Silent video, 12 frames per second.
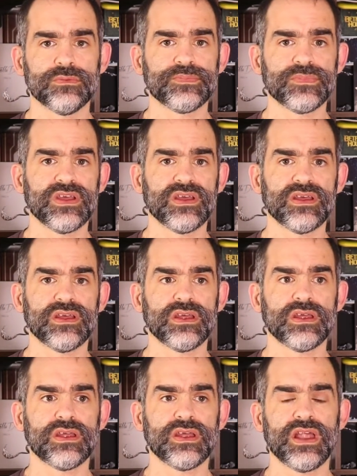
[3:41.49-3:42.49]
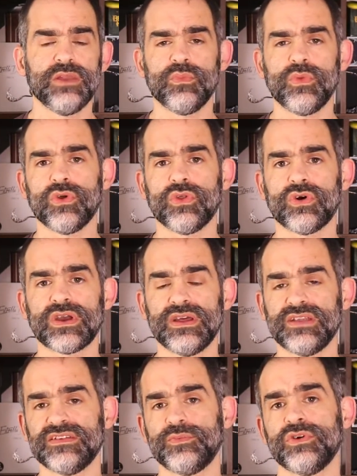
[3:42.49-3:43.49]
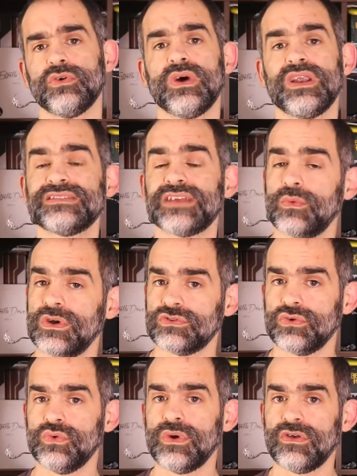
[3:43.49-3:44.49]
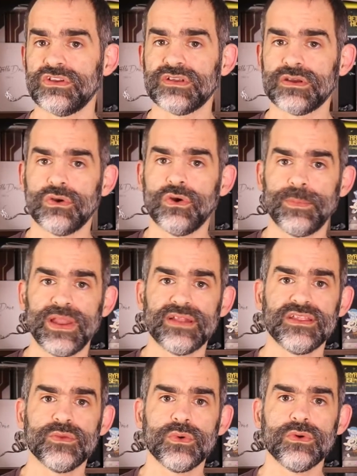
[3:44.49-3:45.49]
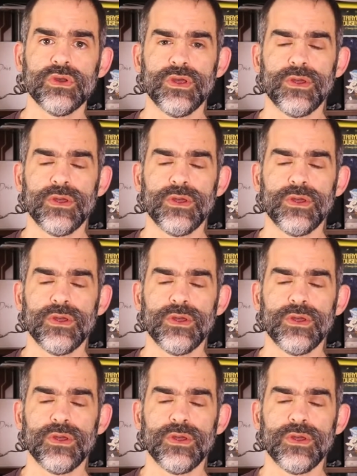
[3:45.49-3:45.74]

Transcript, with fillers: Eh, el modo que se puede jugar hasta cuatro jugadores en cooperativo,